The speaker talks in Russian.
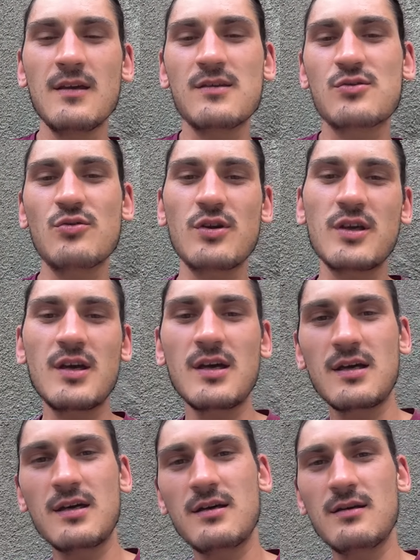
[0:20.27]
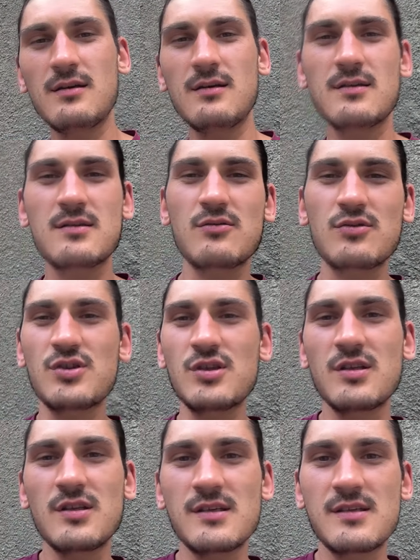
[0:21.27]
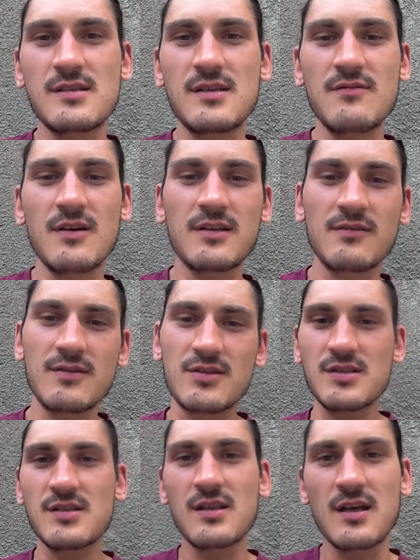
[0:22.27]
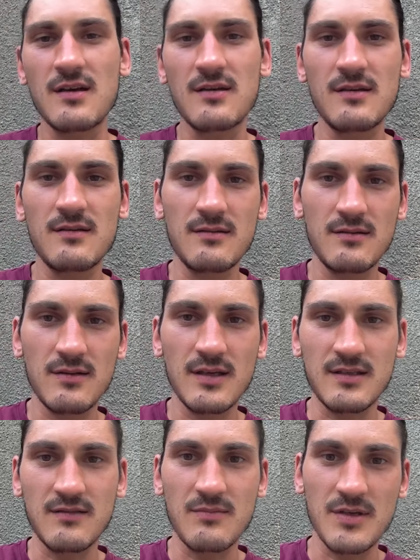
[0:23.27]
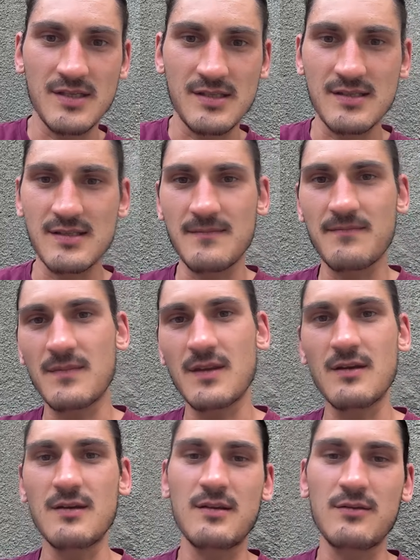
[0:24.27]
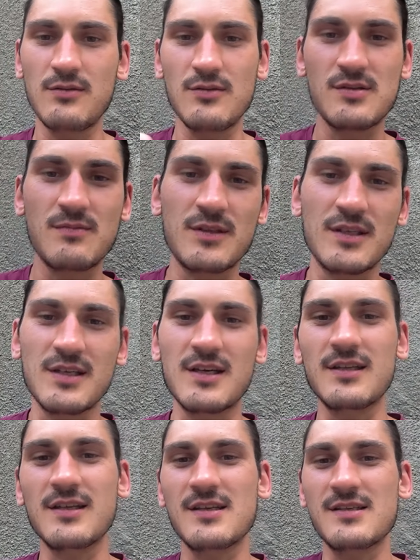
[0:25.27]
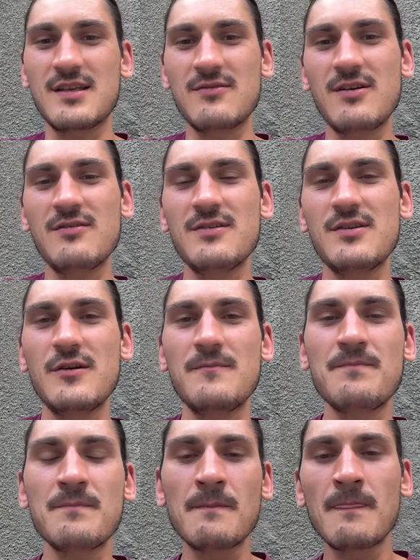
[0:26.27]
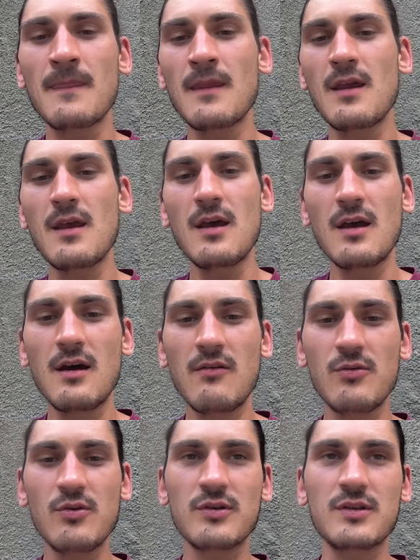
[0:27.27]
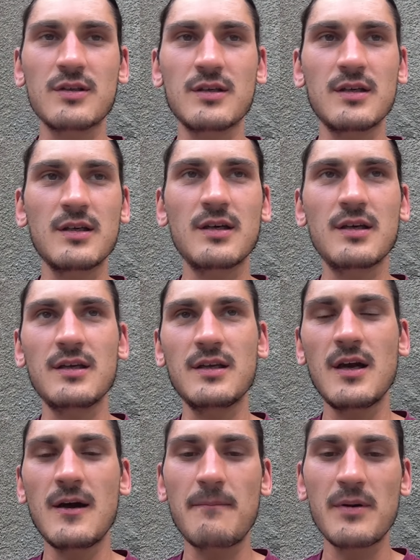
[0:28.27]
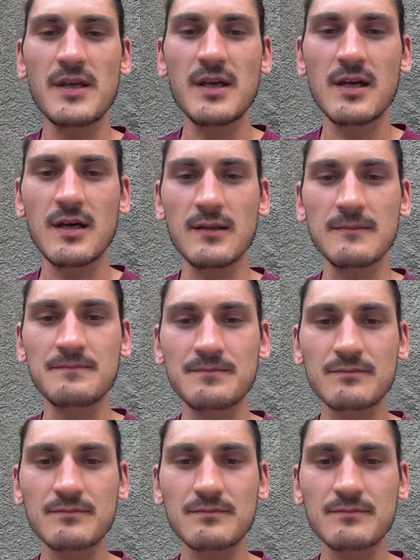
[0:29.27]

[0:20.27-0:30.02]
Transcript: История э, случилась 9 числа этого месяца. То есть, смотрите, когда я заливал видео. Вот, э, я поехал